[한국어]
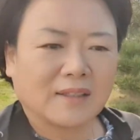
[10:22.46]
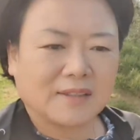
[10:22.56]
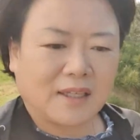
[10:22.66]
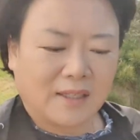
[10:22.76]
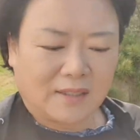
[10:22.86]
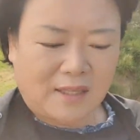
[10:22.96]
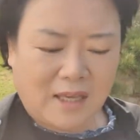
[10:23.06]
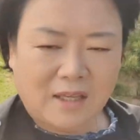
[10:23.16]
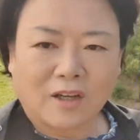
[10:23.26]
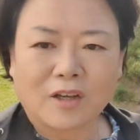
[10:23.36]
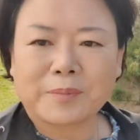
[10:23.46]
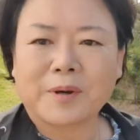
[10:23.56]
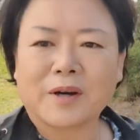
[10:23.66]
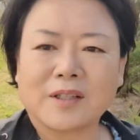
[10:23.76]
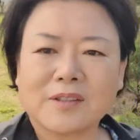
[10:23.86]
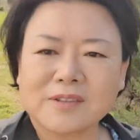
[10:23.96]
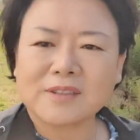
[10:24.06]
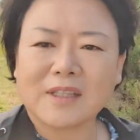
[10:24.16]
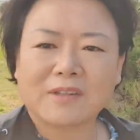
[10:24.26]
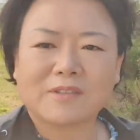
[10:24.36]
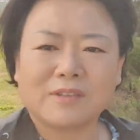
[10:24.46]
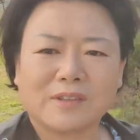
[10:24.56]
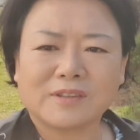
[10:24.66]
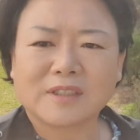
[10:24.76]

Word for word: 이제 이렇게 경영평가도 끝나고